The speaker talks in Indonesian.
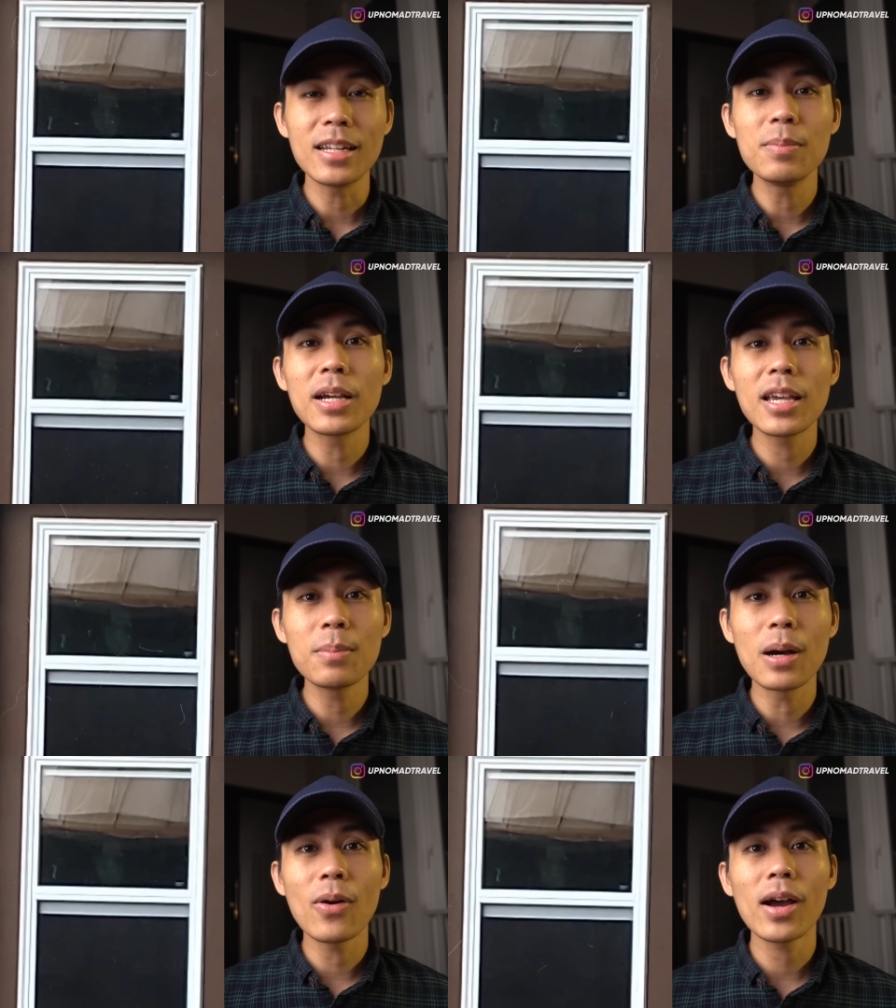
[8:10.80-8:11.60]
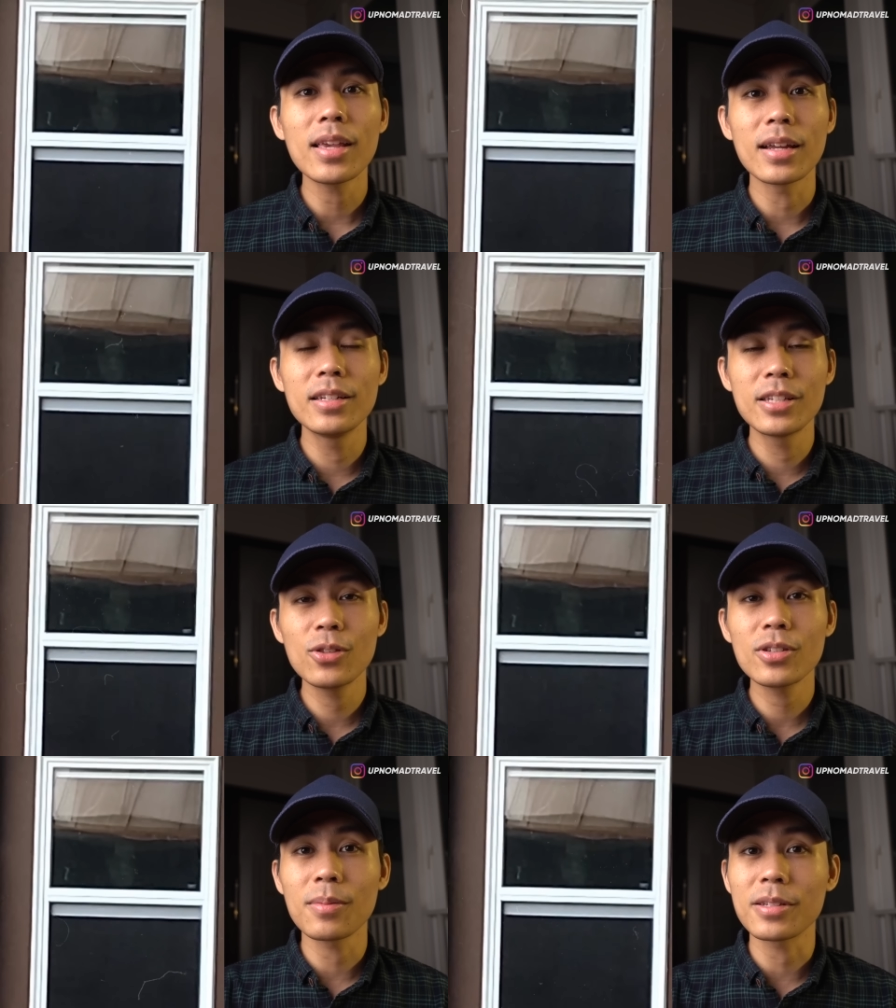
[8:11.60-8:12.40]
di bagian bawahnya di
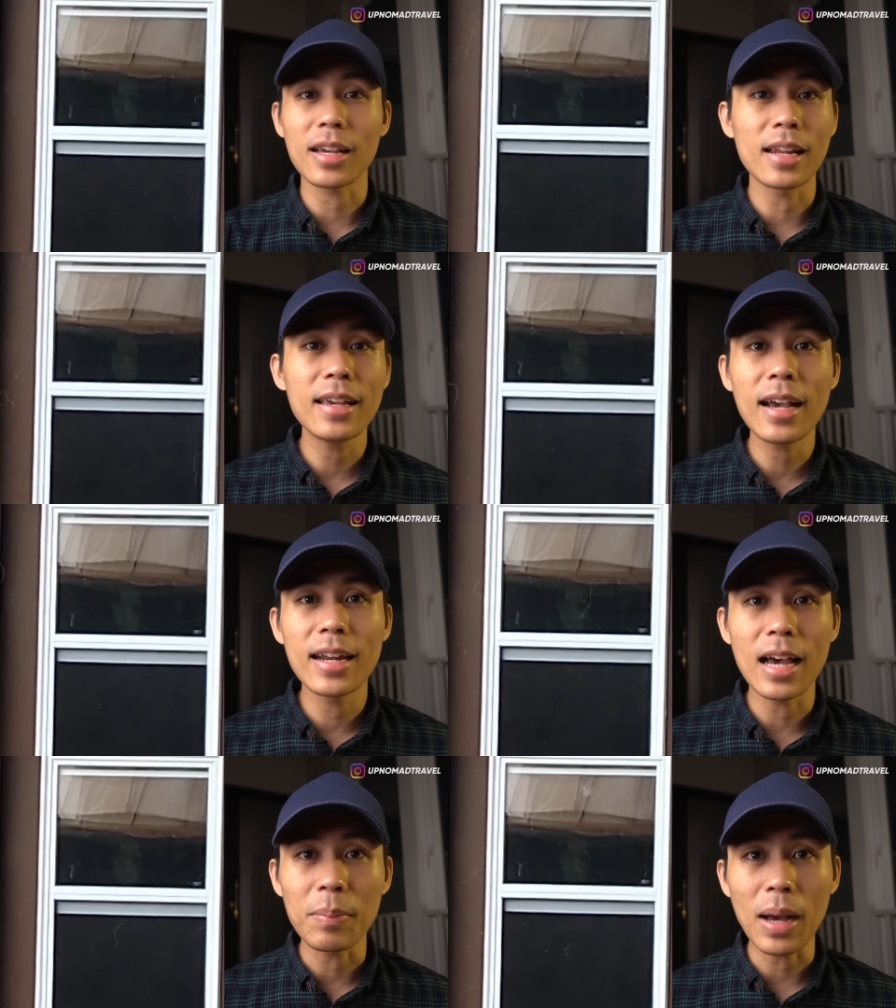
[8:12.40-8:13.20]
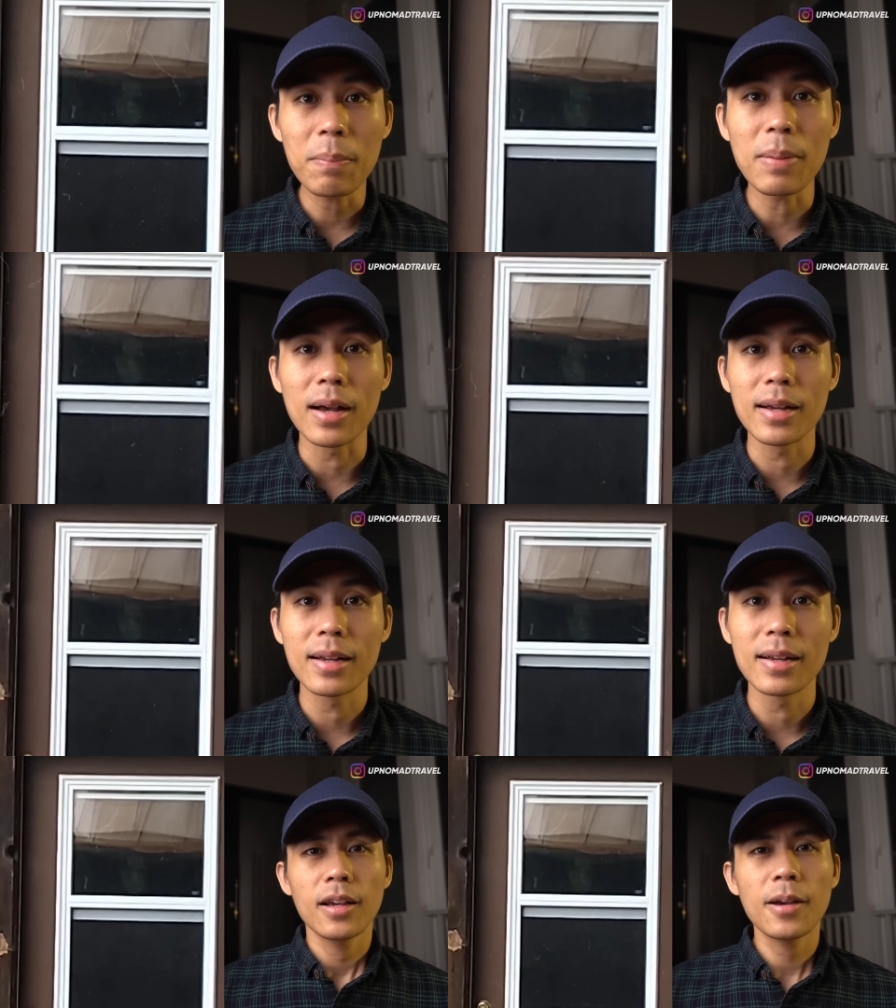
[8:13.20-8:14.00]
situ sama sekali nggak ada apa-apa.
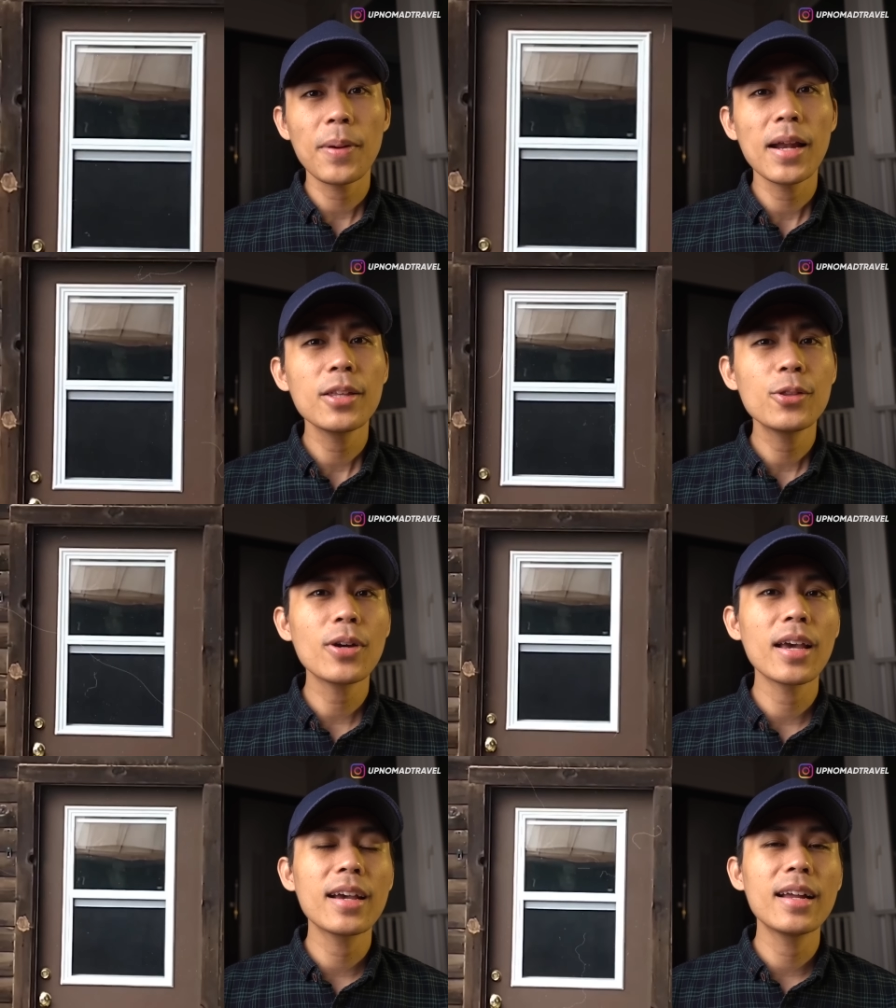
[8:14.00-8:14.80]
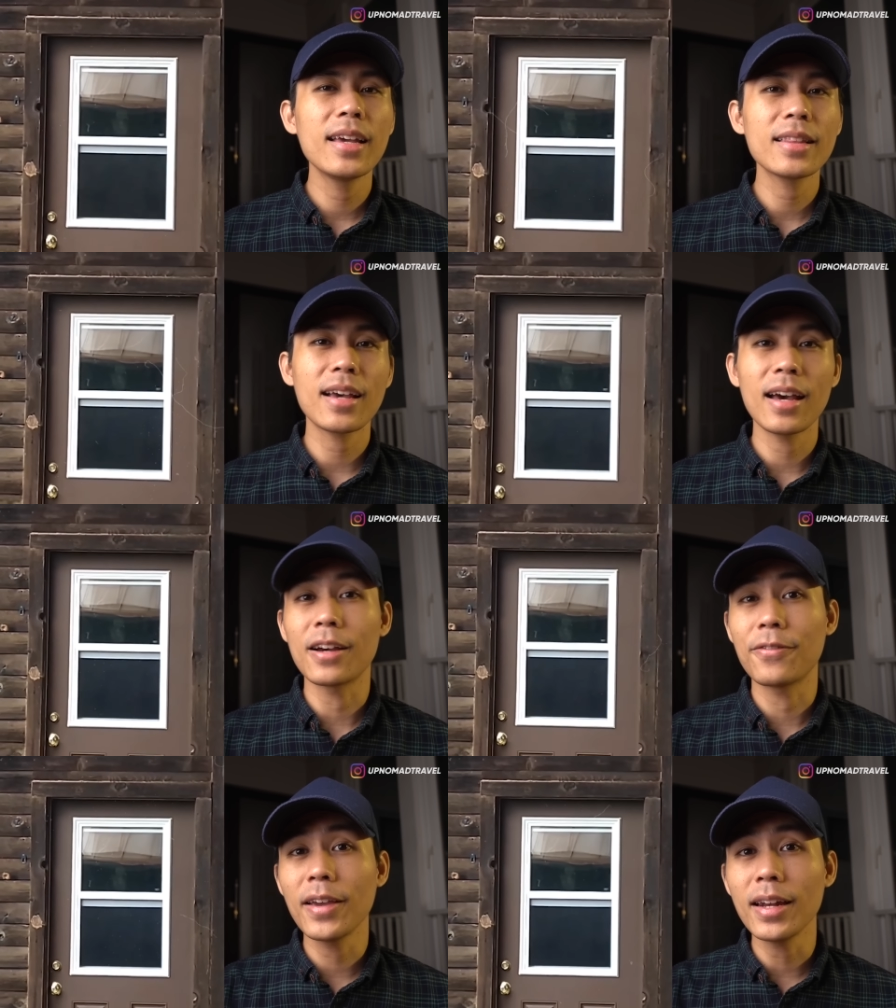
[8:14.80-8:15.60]
Kepala itu kayak ngelihat ke
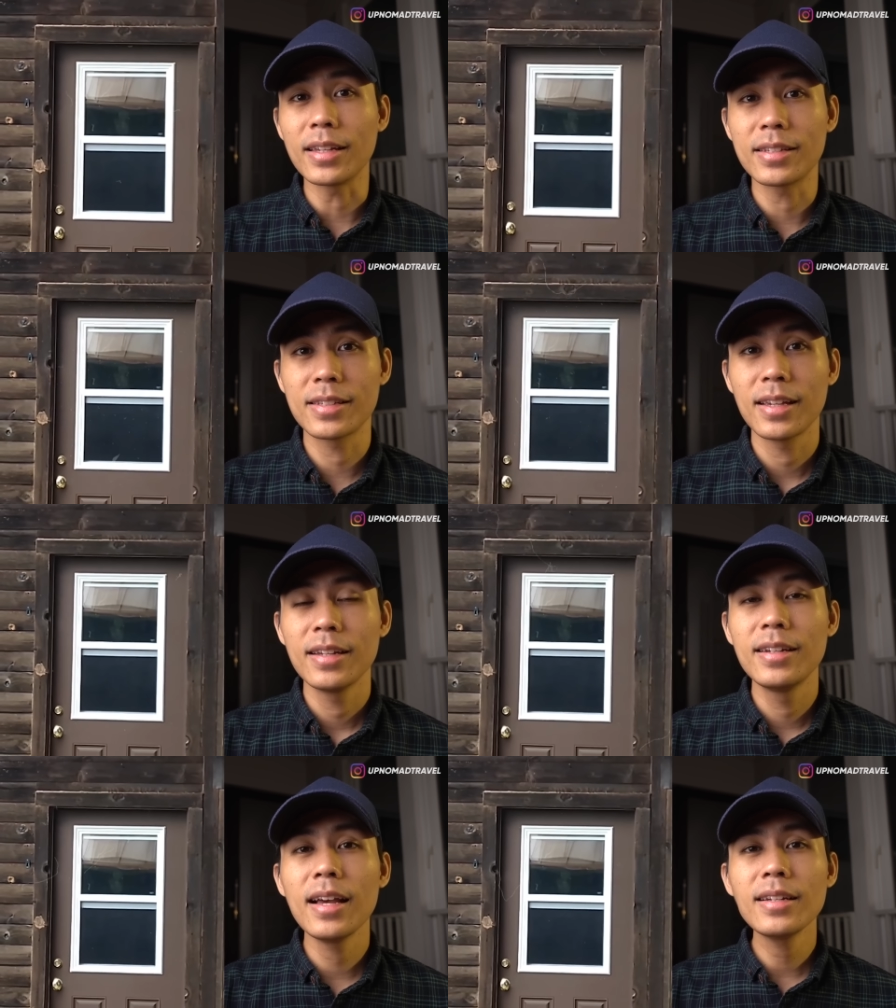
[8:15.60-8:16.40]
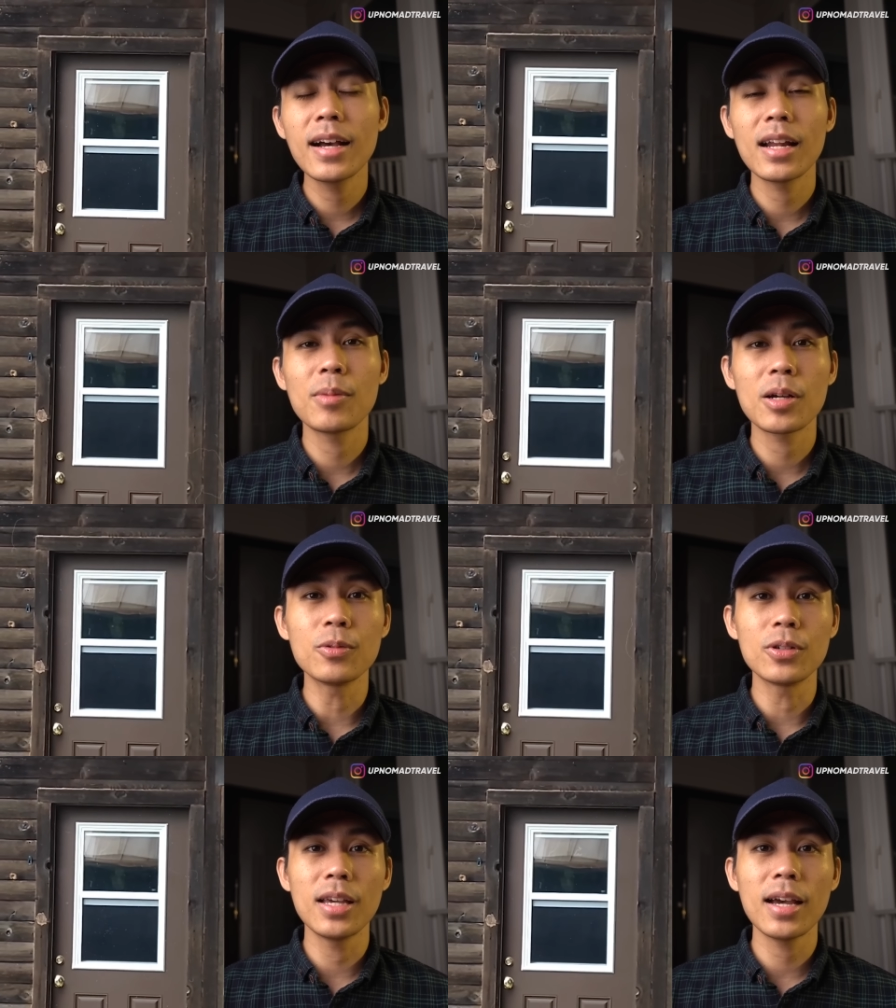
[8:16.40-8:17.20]
arah Felix dan gak lama
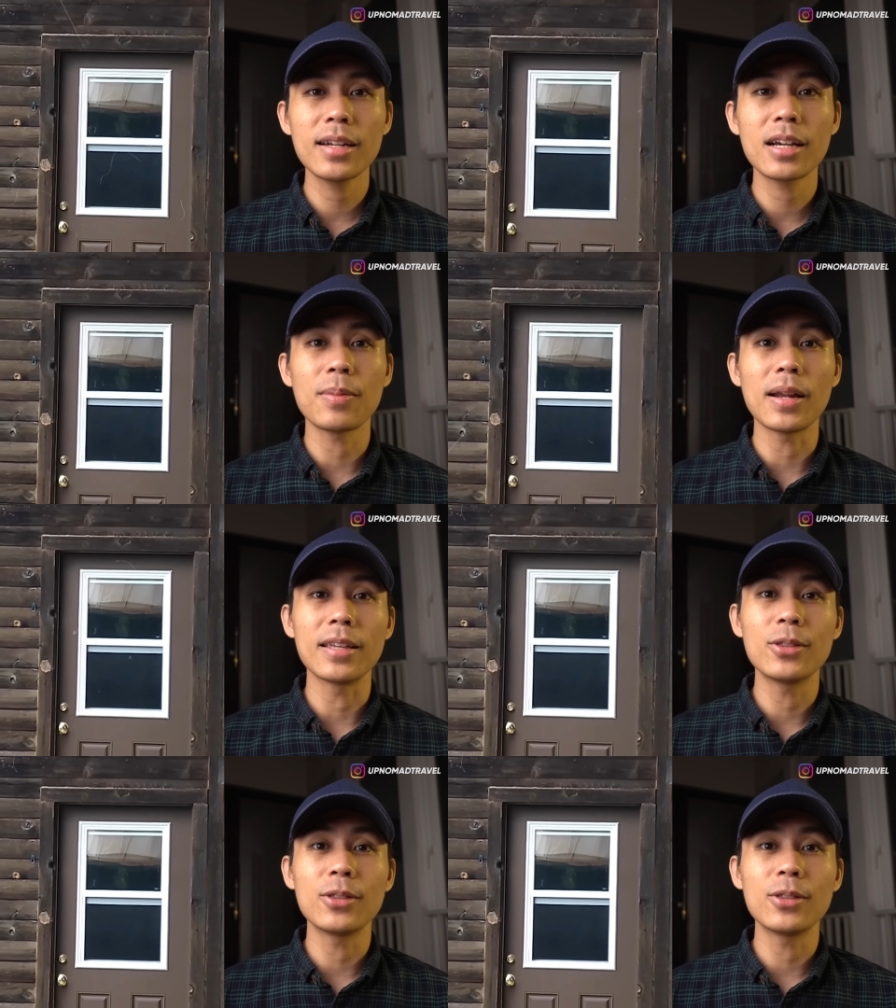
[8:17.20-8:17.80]
kemudian kepala